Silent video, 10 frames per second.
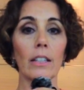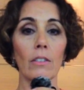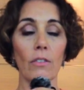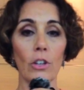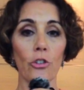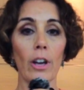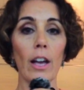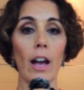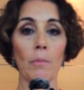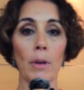invece
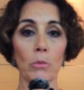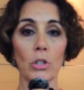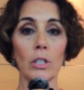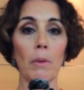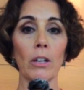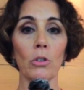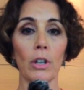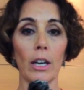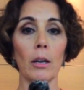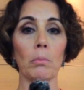abbiamo stimato che